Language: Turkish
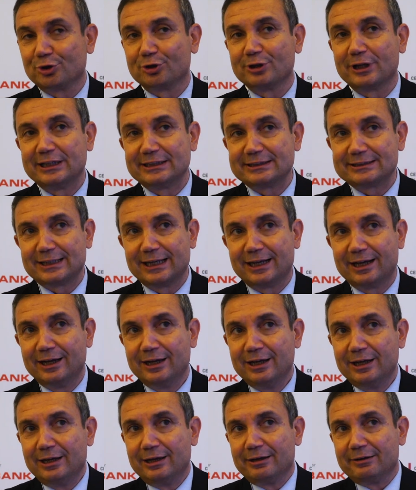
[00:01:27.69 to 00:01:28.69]
Dolayısıyla
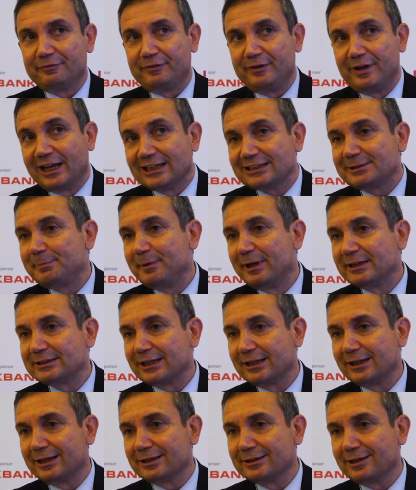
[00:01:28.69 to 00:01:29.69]
finans
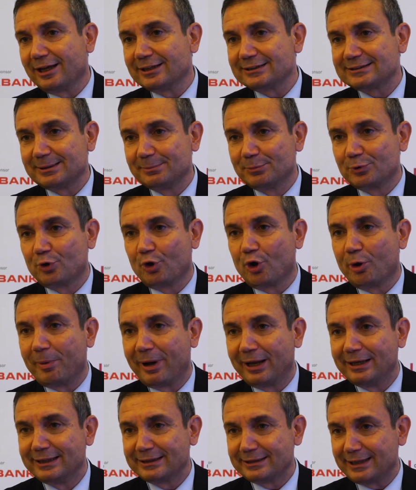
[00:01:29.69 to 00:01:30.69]
piyasaları da aslında bu
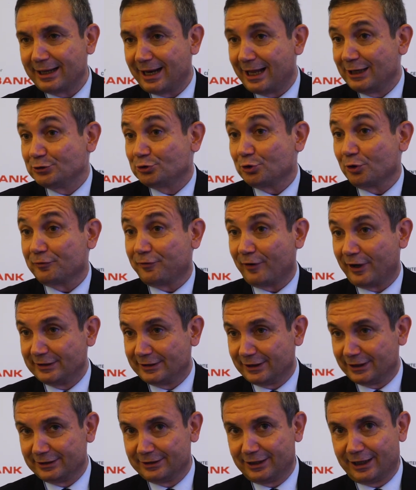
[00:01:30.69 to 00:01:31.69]
globallikten en çok
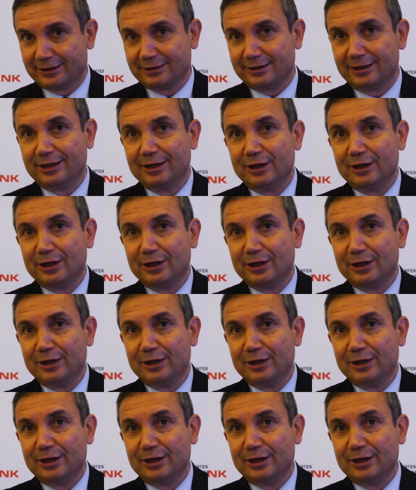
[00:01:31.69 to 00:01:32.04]
faydalanan,